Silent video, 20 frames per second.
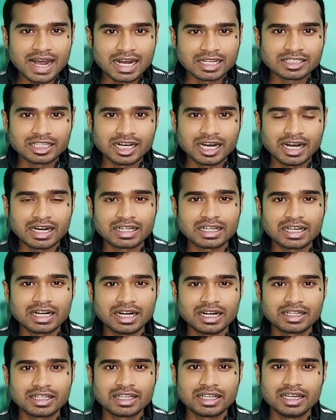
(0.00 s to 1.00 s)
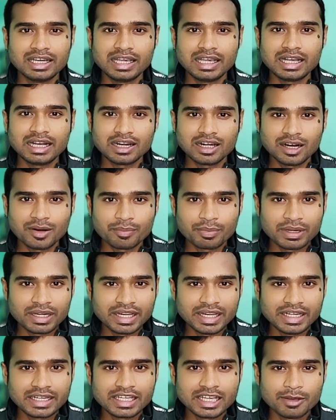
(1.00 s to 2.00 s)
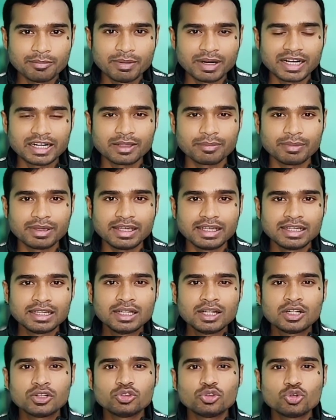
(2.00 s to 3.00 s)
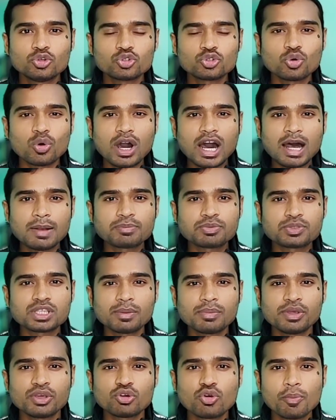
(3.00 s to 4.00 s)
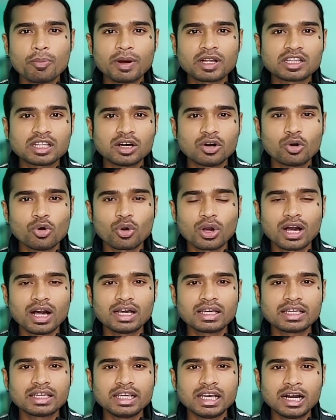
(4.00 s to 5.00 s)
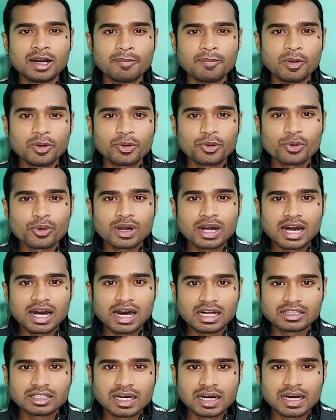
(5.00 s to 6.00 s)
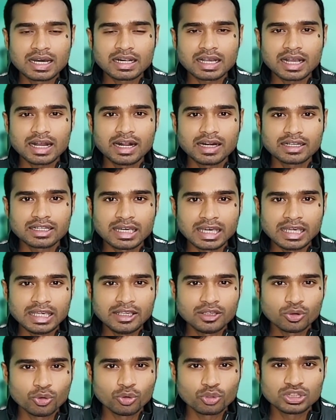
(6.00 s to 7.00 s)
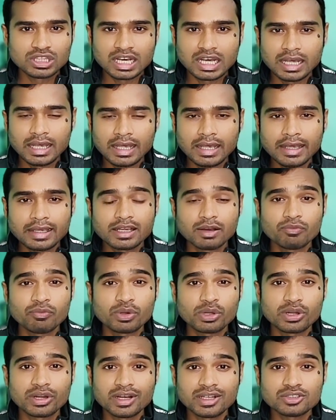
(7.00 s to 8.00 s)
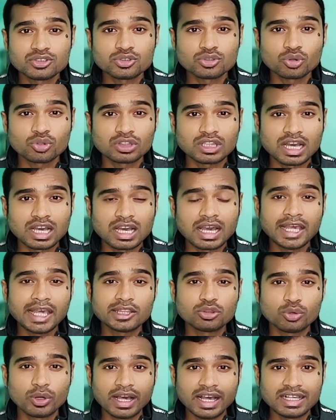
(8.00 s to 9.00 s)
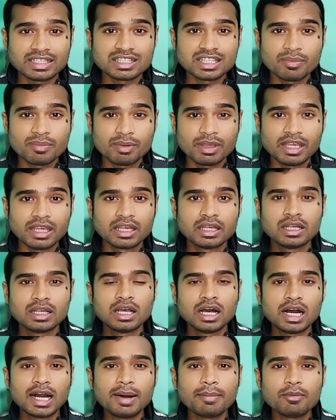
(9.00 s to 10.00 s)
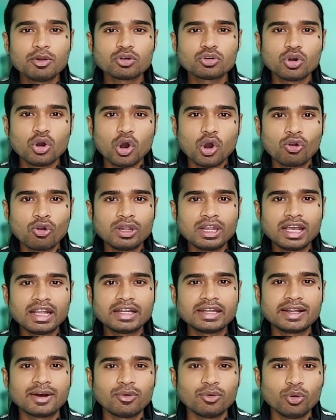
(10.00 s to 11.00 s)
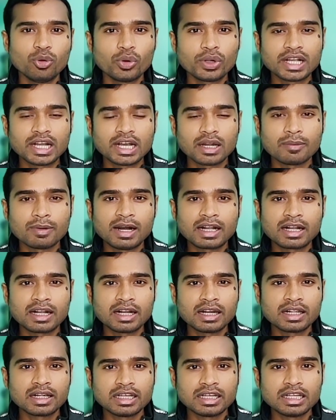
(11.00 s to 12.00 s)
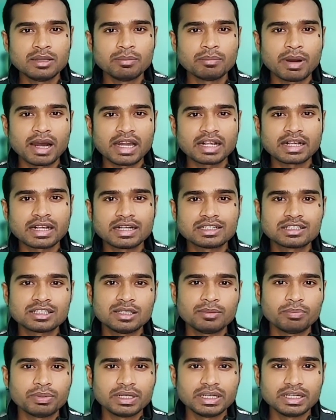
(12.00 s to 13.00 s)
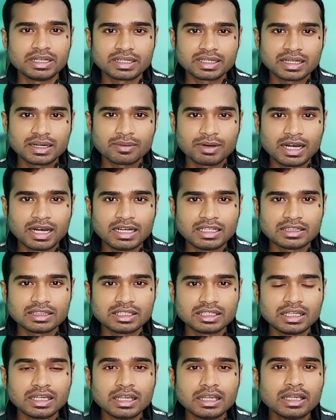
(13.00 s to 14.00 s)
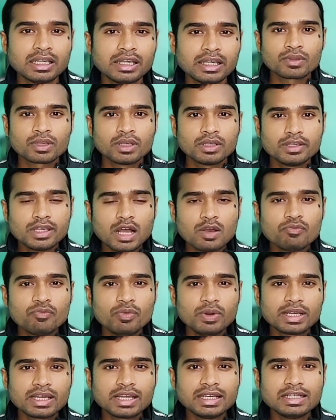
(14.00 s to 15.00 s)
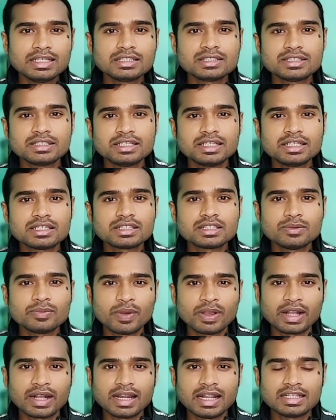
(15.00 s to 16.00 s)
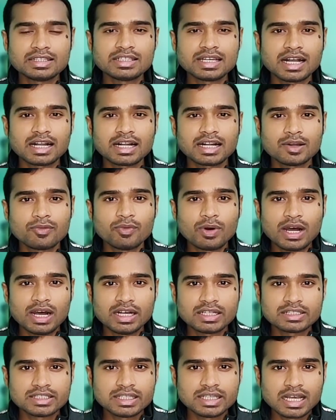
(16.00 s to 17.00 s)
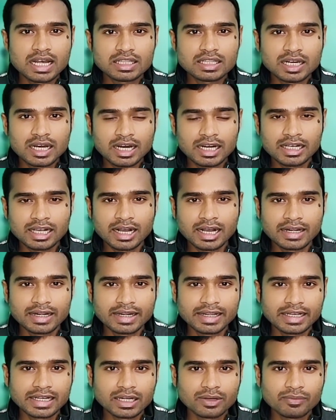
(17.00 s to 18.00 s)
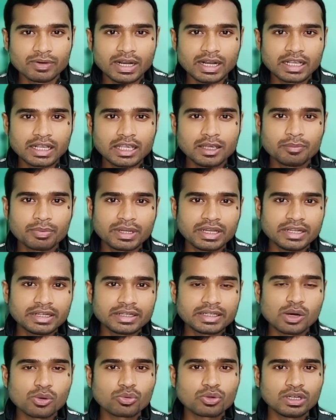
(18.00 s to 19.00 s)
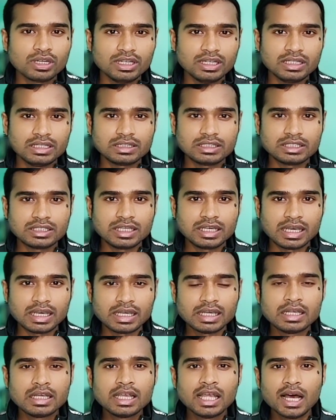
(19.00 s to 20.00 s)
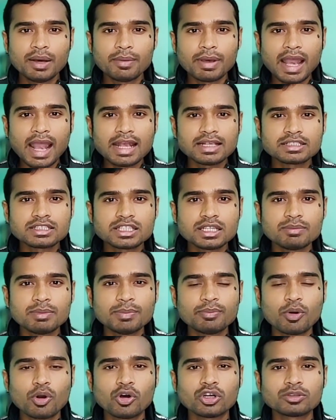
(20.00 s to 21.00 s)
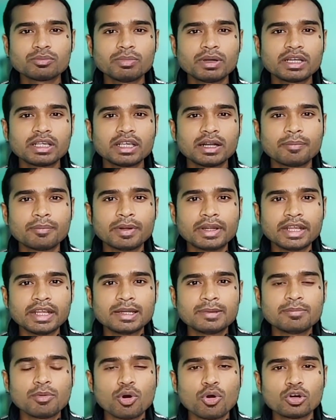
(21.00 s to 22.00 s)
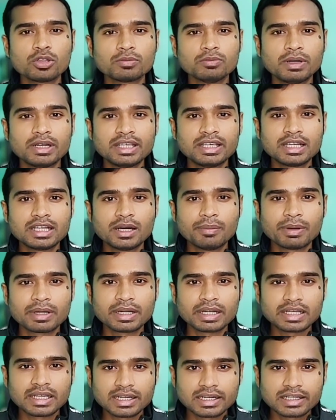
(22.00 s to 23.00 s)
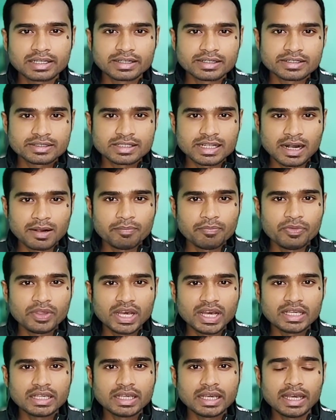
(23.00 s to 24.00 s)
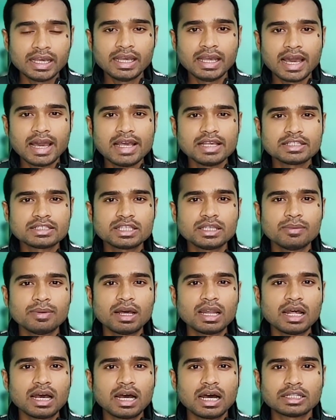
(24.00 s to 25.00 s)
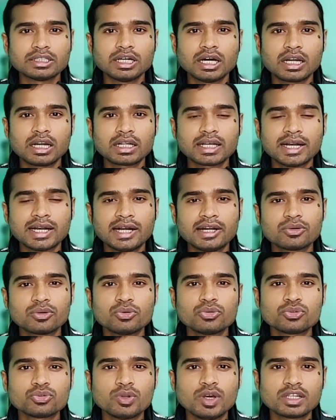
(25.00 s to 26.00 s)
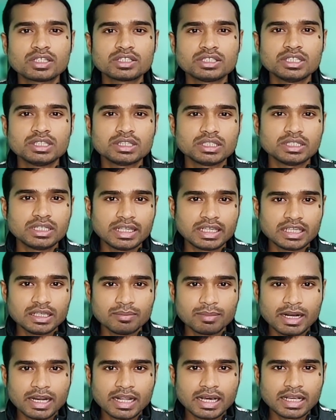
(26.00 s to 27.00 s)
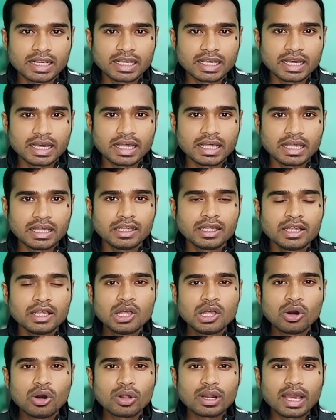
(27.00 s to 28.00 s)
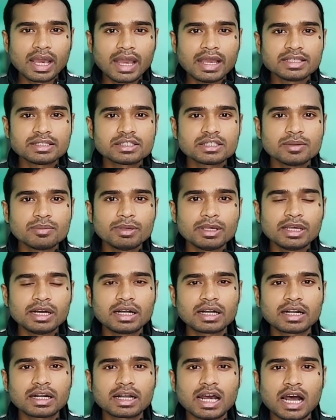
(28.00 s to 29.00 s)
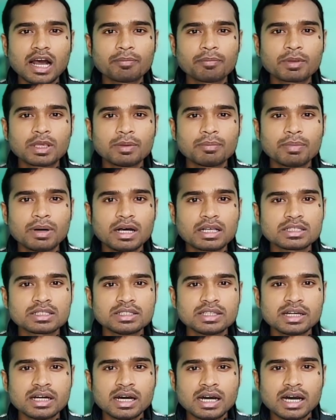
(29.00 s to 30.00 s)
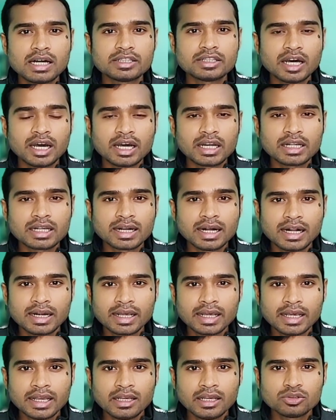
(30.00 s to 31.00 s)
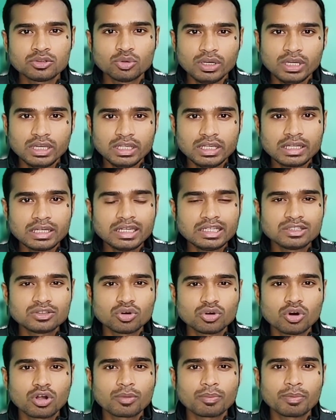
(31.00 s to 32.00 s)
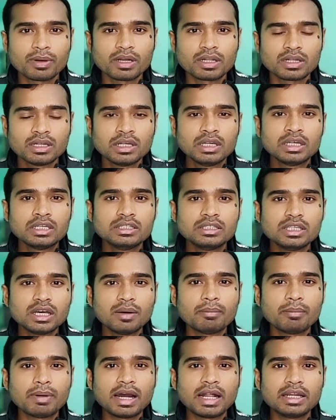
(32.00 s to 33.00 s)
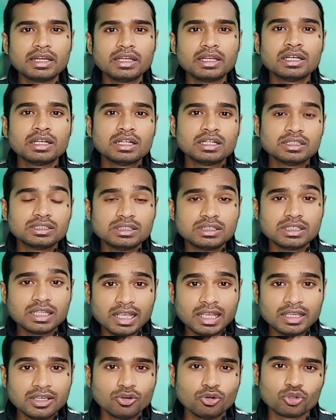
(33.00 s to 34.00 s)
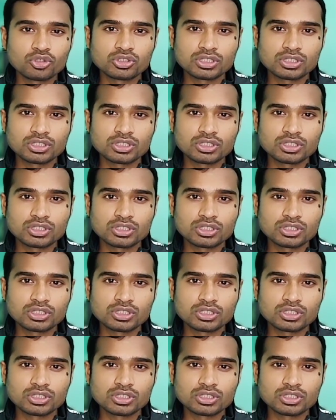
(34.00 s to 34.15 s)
आधार कार्ड के लेकर अपडेट के बारे में दोस्तों आप सभी को पता होगा कि हम लोगों का आधार कार्ड कहीं खोता है या फिर नष्ट होता है तो ऐसे में हम लोग ऑनलाइन डाउनलोड करवा कर कहीं मार्केट से प्रिंट करवा लेते हैं या फिर कहीं सी वगैरह जाकर वहाँ से आधार कार्ड निकलवा के प्रिंट आउट ले लेते हैं अब ऐसे में बहुत बड़ी अपडेट बहुत बड़ी खबर निकलकर सामने आई है ऐसे वाला आधार कार्ड को सुरक्षित नहीं माना गया है और ऐसे में अगर आपके पास यह आधार कार्ड है तो लीगली तौर पर यह मान्य नहीं हो